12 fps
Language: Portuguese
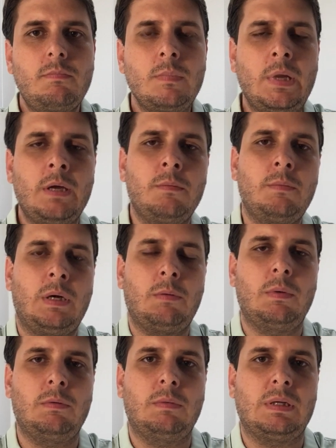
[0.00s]
né? Uma,
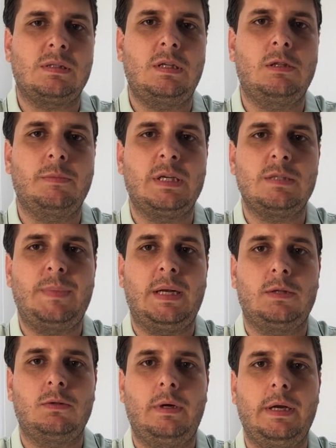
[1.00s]
uma síndrome
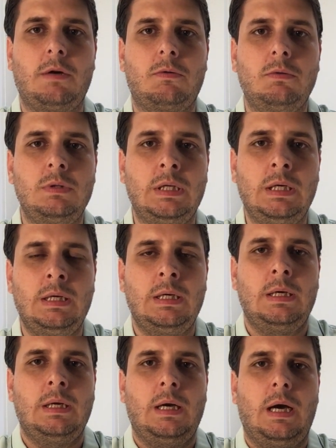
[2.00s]
respiratória aguda
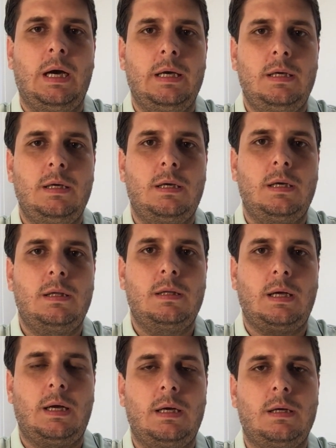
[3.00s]
aí que
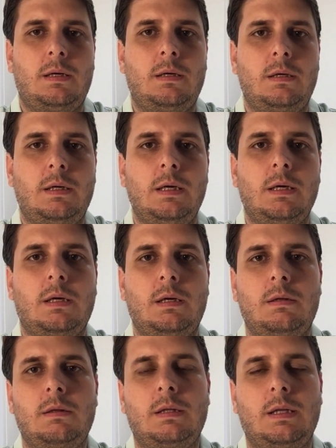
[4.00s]
está, né?
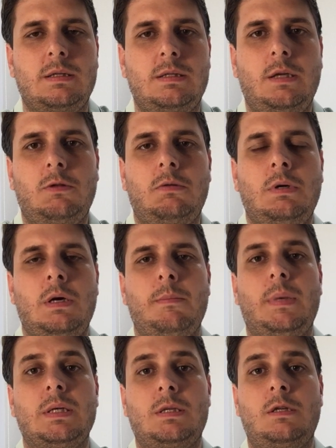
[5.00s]
Trazendo
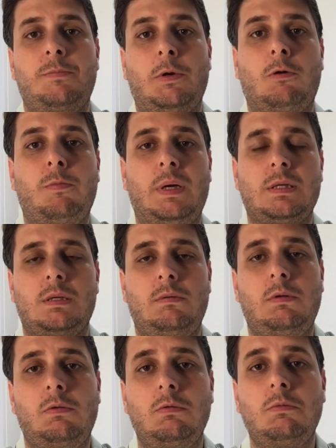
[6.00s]
bastante preocupação
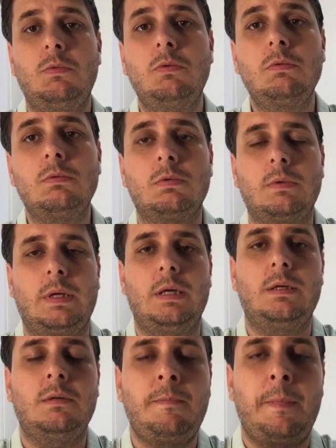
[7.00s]
em todo mundo,
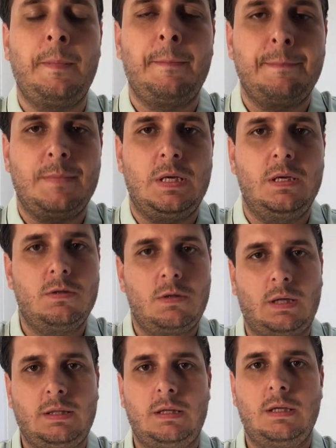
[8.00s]
né? e
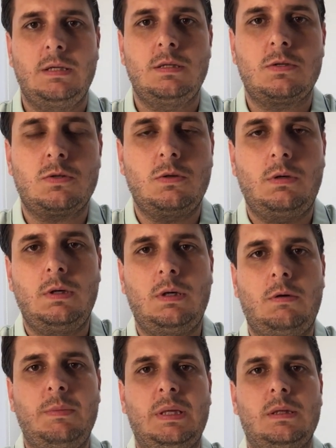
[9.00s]
a tendência é só
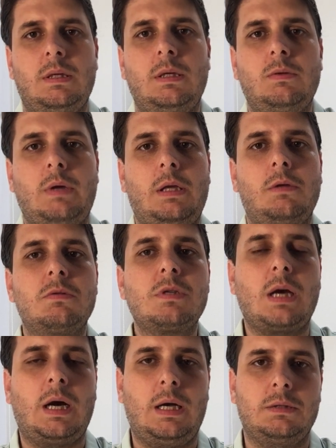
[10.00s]
aumentando ainda os
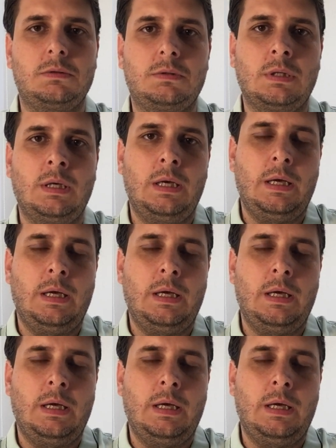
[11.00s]
casos.